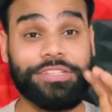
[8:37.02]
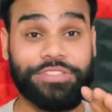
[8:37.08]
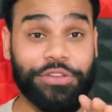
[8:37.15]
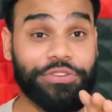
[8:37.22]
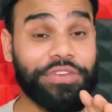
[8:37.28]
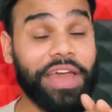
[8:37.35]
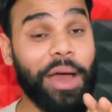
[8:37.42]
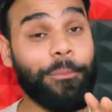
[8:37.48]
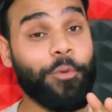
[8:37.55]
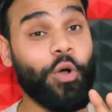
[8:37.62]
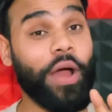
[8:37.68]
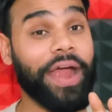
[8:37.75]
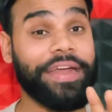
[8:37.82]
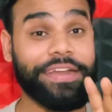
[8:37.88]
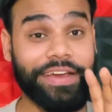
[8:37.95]
जिससे आपको
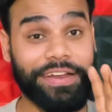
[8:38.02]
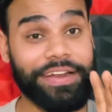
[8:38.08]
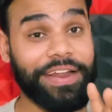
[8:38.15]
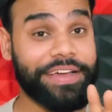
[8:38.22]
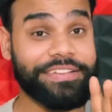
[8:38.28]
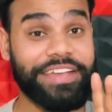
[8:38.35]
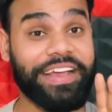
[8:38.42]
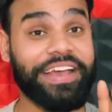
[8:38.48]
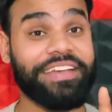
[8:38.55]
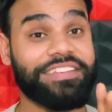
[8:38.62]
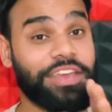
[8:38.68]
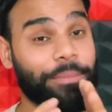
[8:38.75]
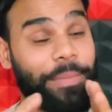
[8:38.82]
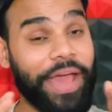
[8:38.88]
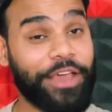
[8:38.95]
आइडिया लग जाएगा
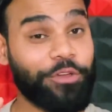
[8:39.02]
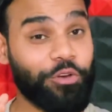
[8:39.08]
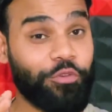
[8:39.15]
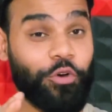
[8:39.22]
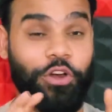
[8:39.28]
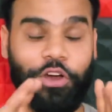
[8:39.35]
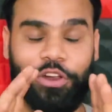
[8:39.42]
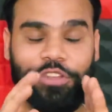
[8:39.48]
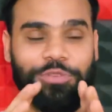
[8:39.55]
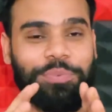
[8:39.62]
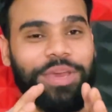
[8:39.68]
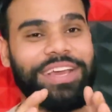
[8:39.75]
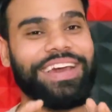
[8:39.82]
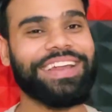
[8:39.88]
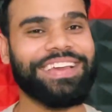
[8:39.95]
इसके माइक्रोफोन और
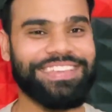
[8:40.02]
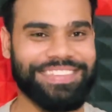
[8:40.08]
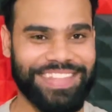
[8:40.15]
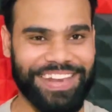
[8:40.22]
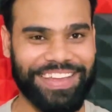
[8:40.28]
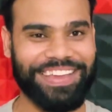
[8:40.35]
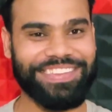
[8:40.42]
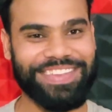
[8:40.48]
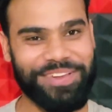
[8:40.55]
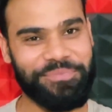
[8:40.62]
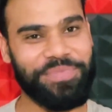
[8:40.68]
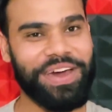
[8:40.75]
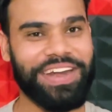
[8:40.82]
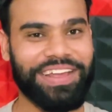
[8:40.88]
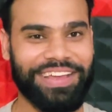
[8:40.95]
स्पीकर किस तरीके से
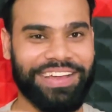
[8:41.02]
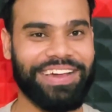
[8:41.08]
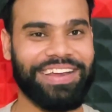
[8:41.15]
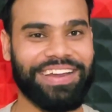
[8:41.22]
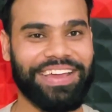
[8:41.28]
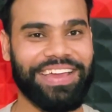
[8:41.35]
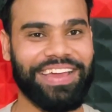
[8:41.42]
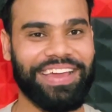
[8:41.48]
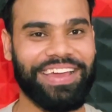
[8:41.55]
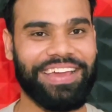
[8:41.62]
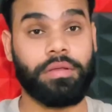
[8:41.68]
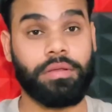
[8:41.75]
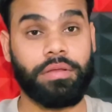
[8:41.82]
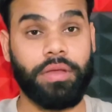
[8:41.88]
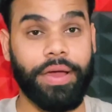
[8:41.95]
वर्क कर रहे हैं
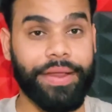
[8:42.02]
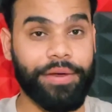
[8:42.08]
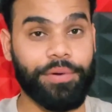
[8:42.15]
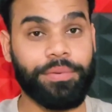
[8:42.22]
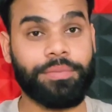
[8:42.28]
हेलो